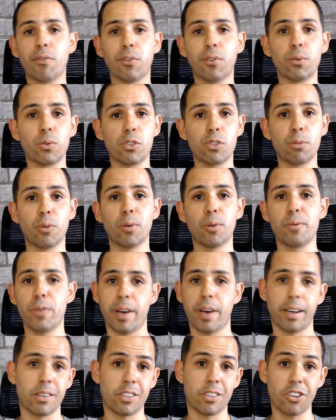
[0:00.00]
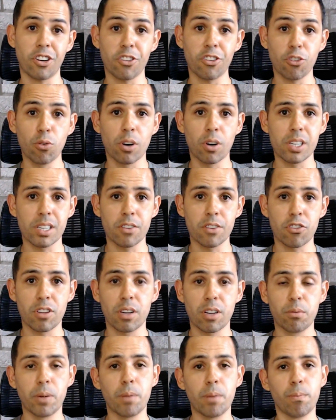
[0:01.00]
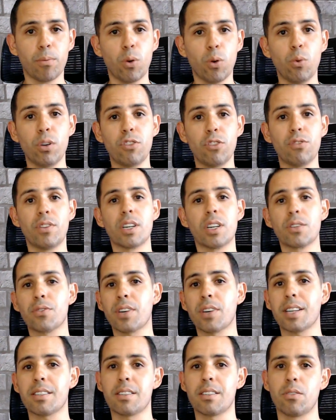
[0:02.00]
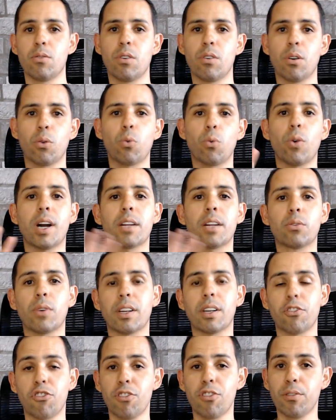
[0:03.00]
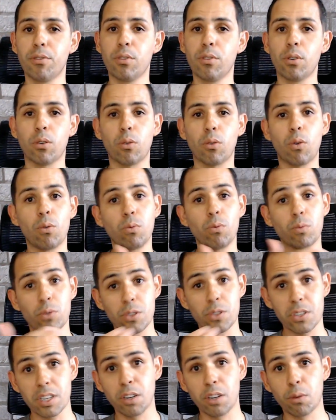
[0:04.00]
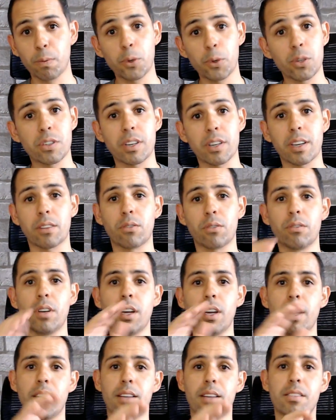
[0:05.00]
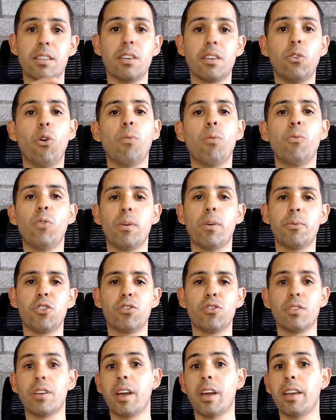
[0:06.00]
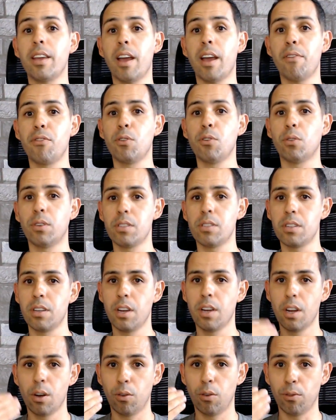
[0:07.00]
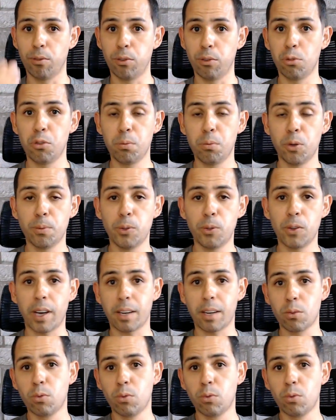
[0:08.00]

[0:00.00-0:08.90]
fundos imobiliários, a gente gosta de ter uma boa diversificação quarto ativo com 5%, assim como o MXRF11, um fundo imobiliário